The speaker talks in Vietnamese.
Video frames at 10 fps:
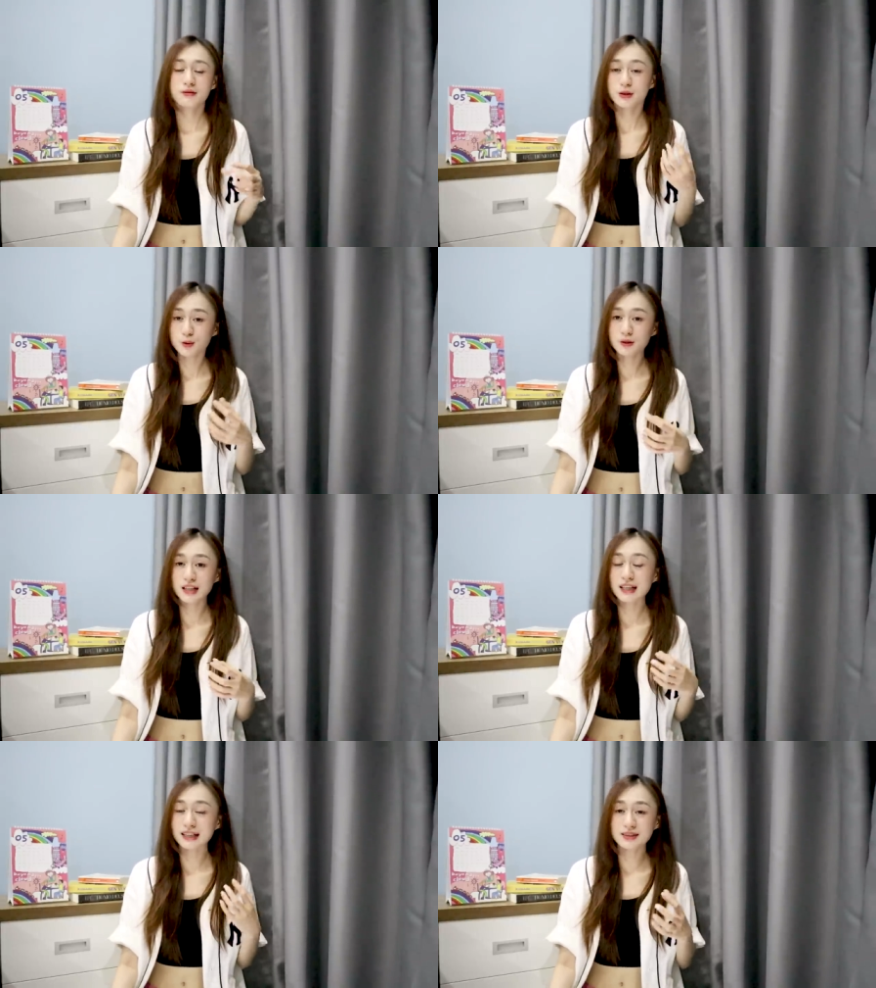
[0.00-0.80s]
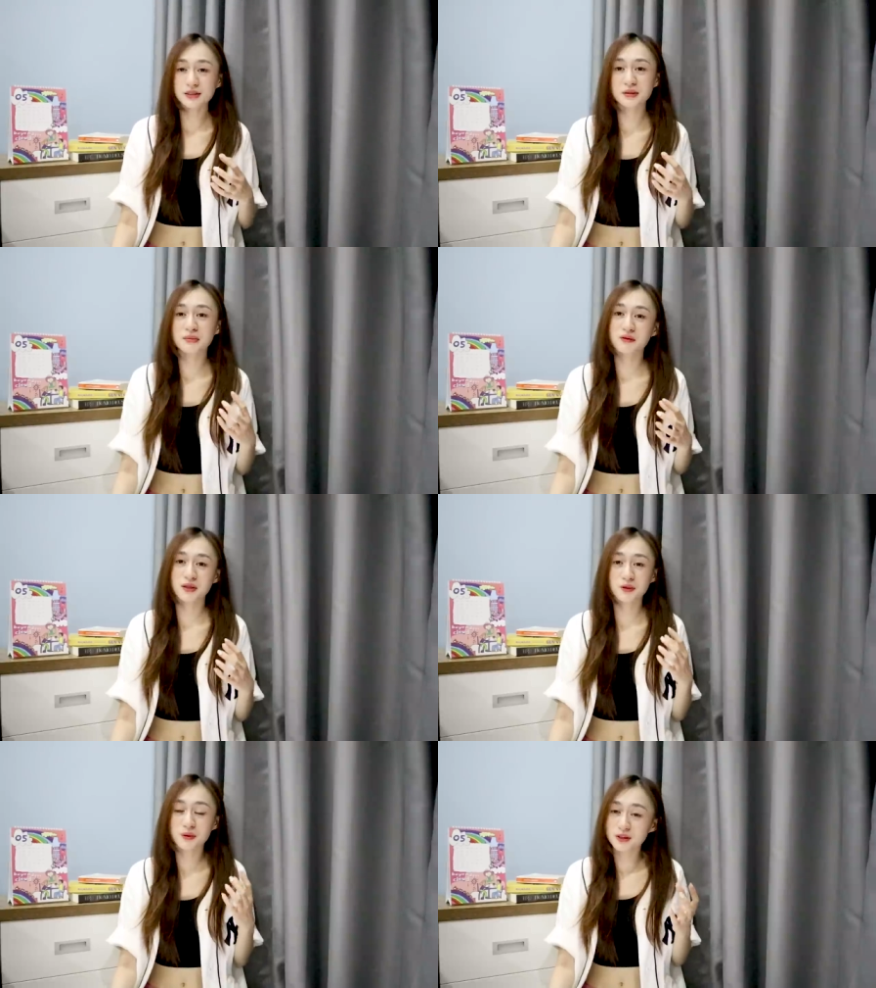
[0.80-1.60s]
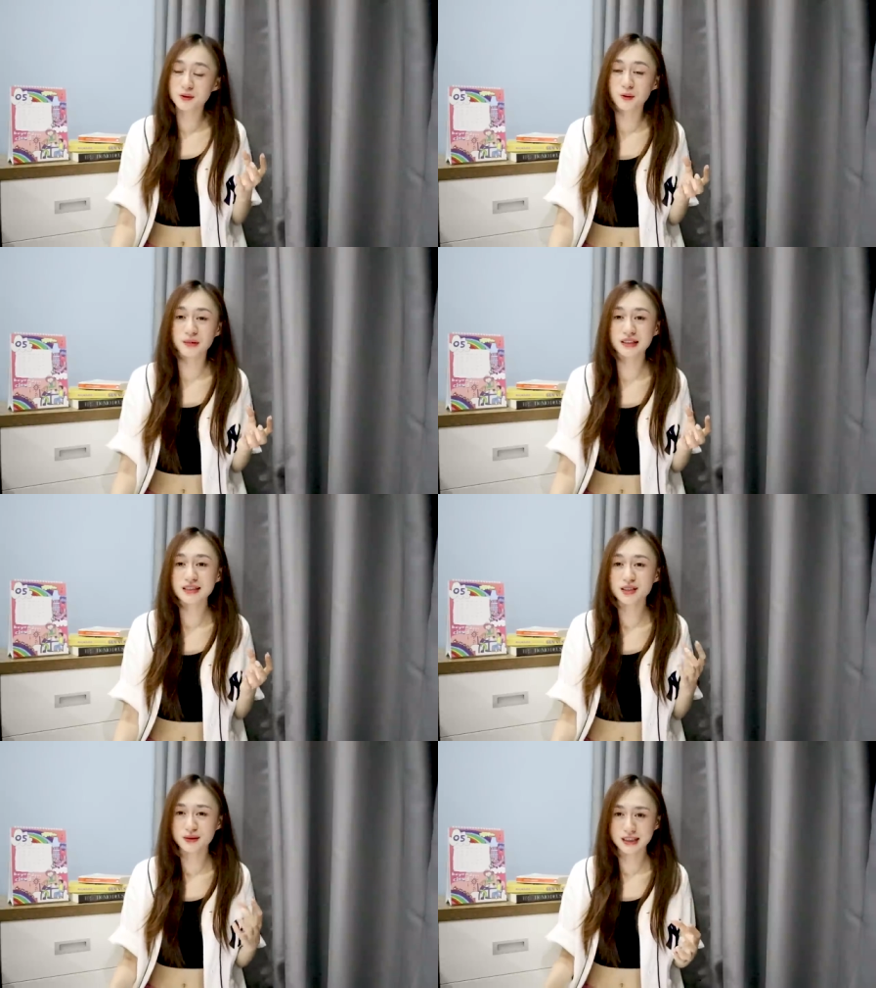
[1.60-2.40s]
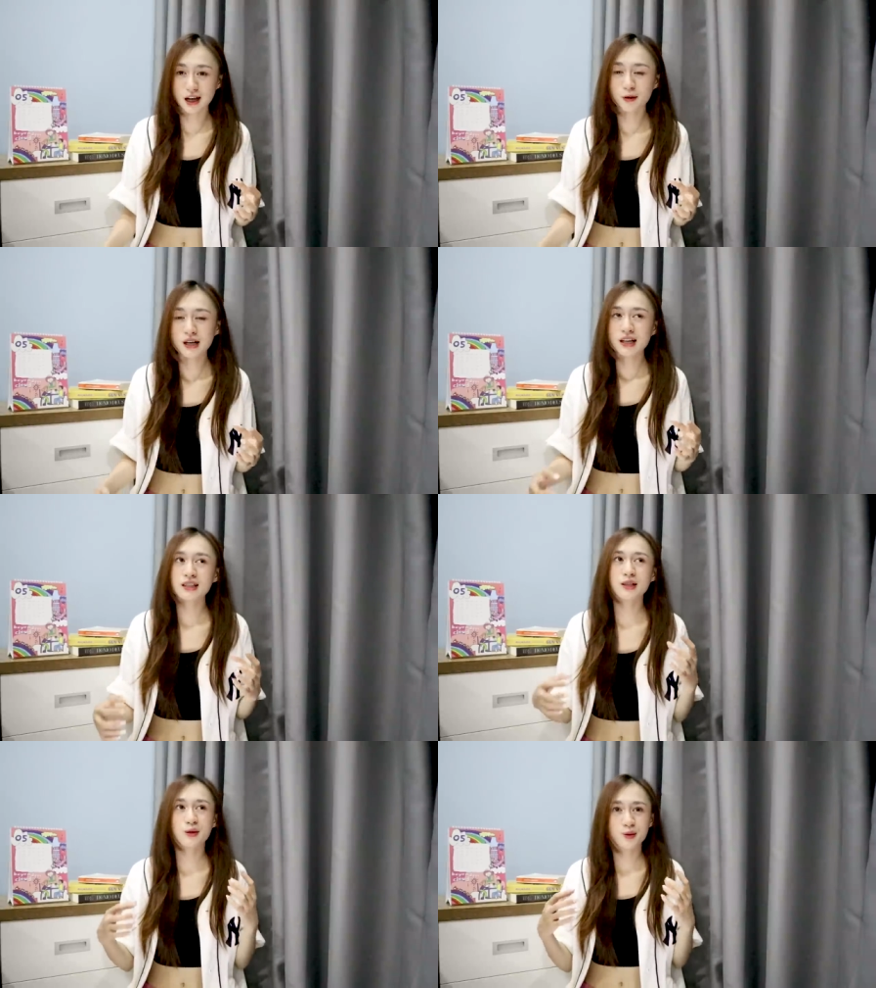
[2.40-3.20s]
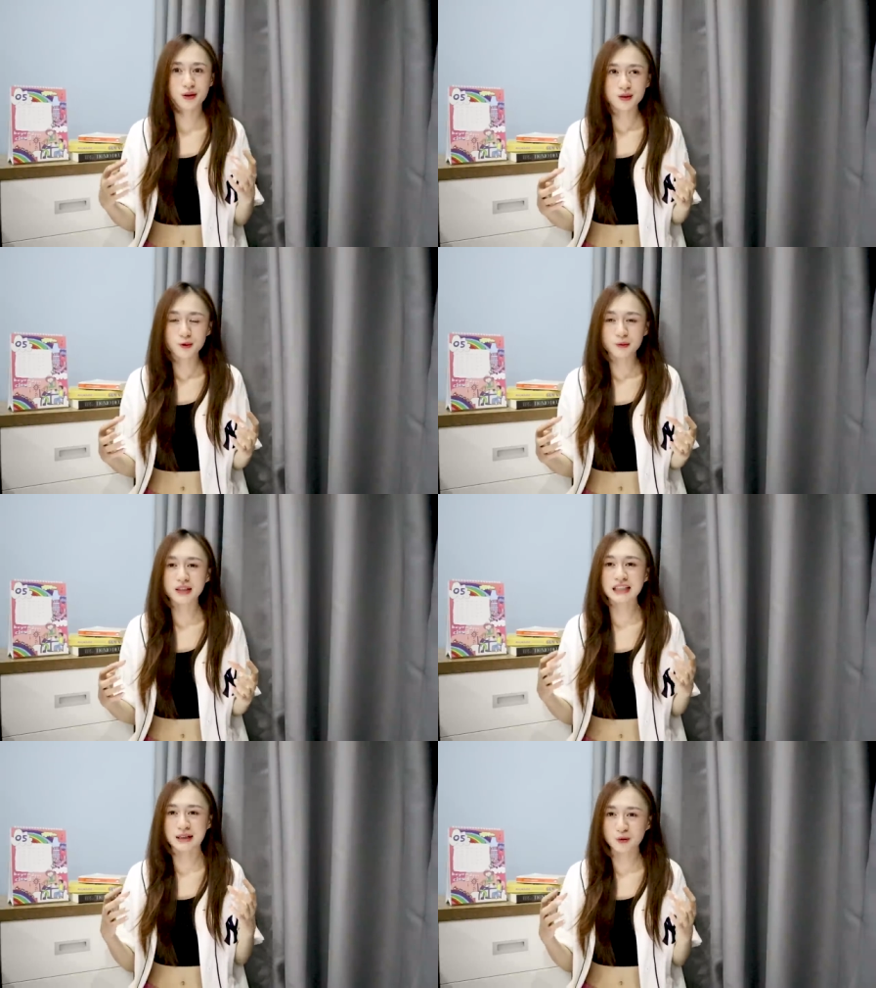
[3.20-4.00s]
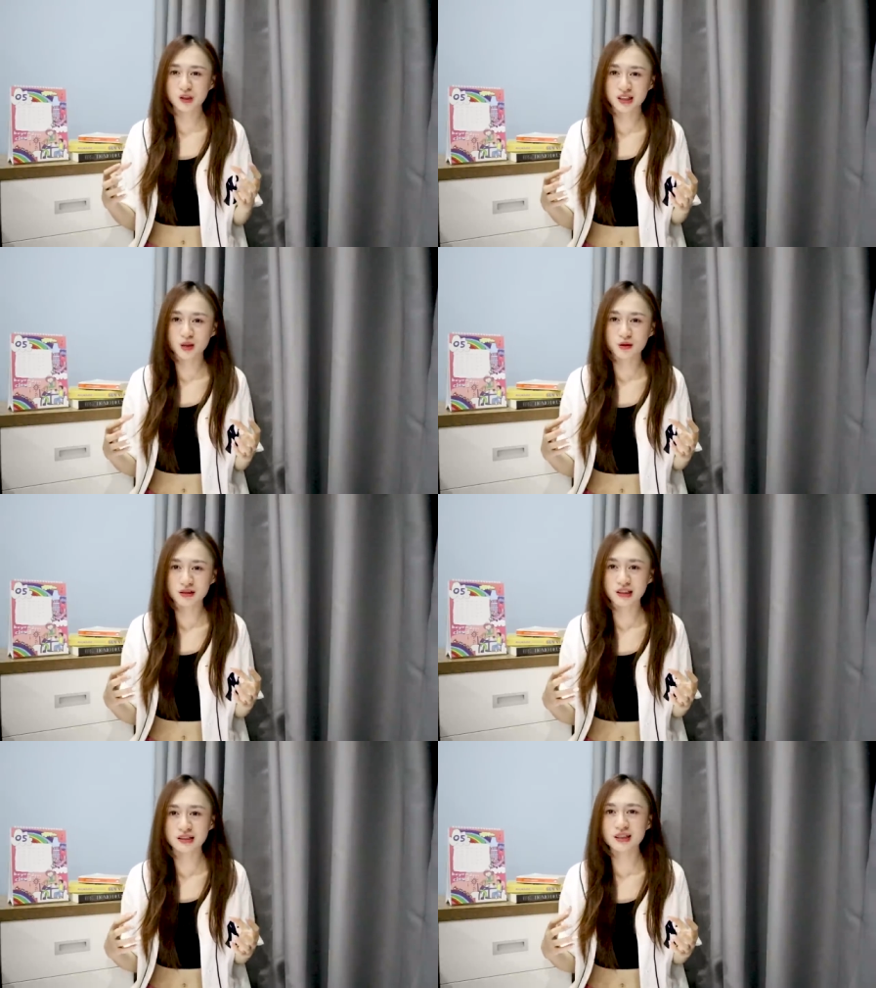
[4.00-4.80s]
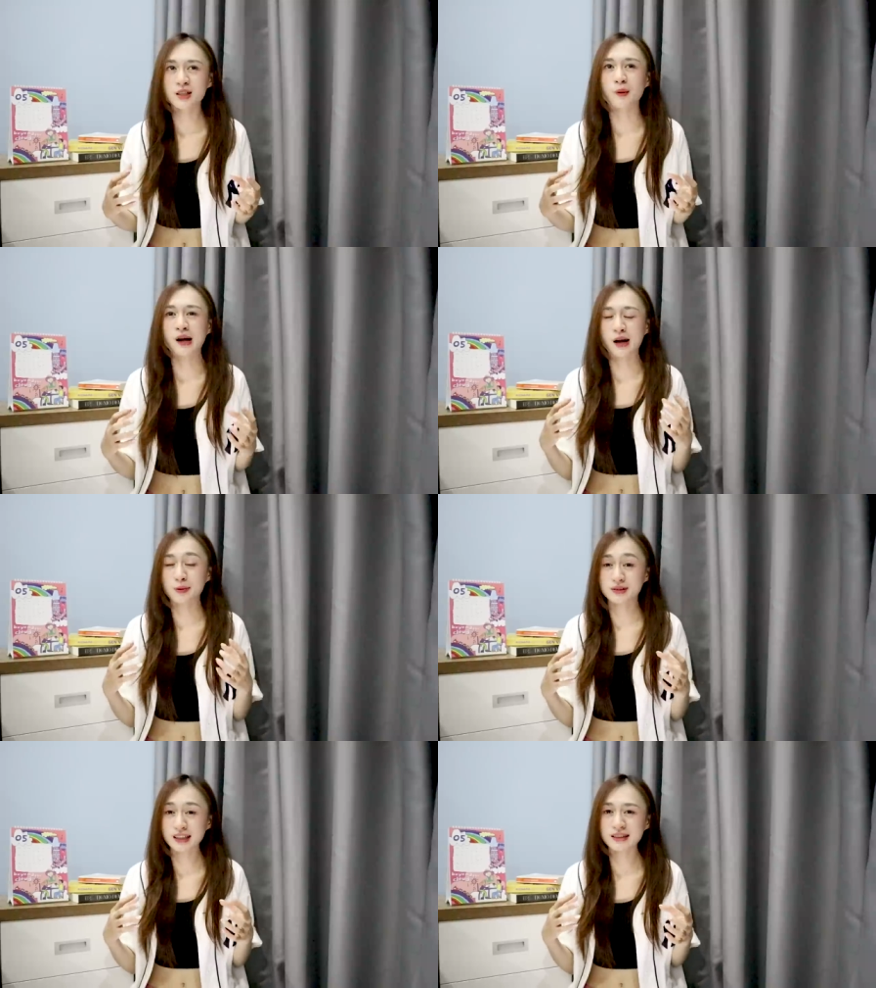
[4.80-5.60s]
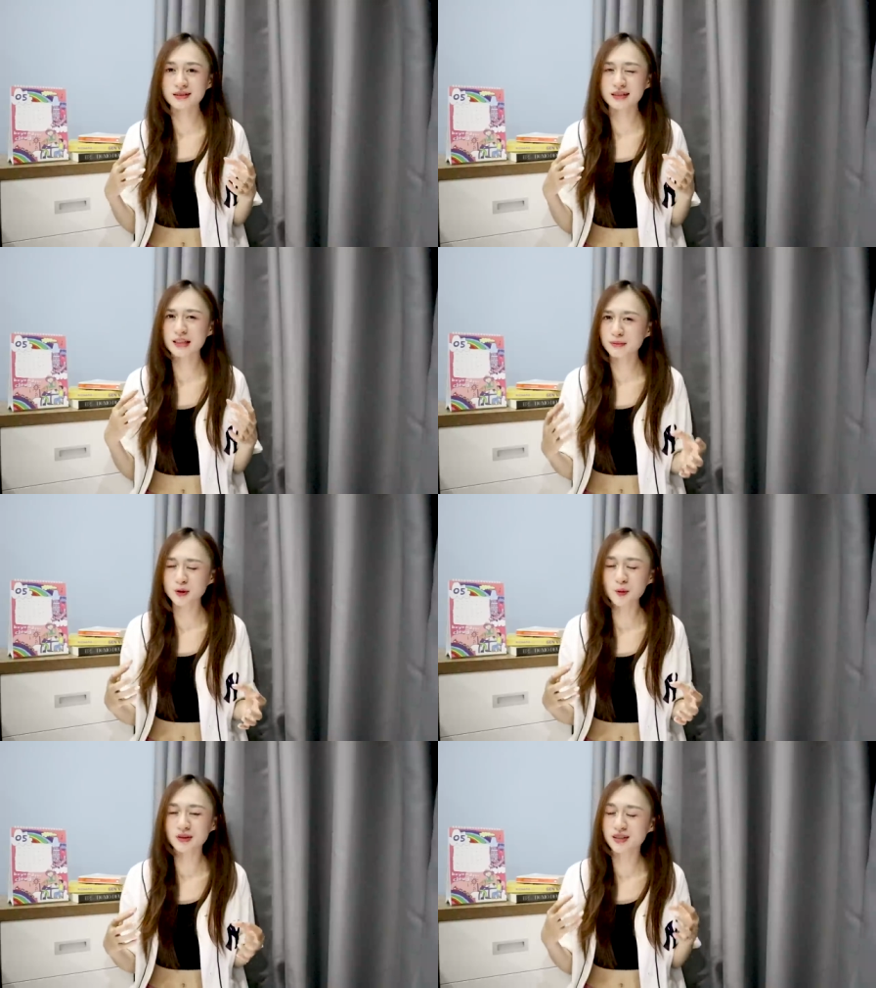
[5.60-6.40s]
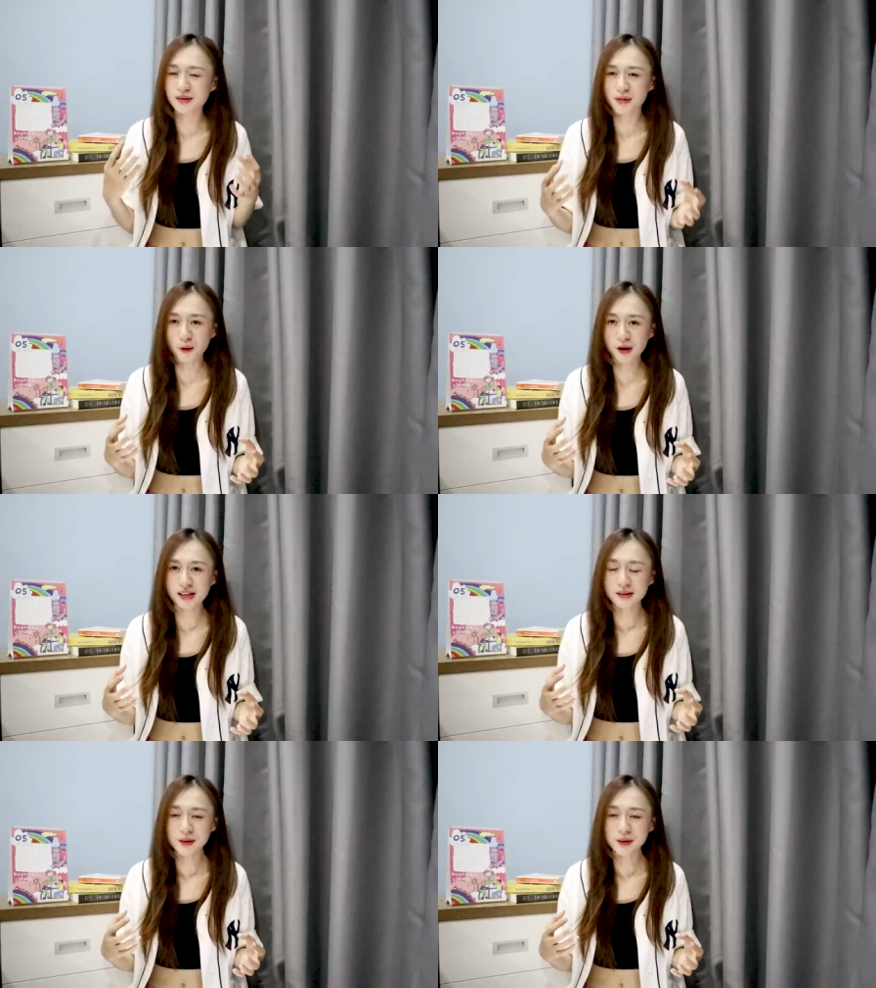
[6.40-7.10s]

ví dụ nhá ngày xưa thì mình với crush của mình đi chơi với nhau thì crush của mình là một kiểu người như kiểu học sinh nghiêm túc gương mẫu ấy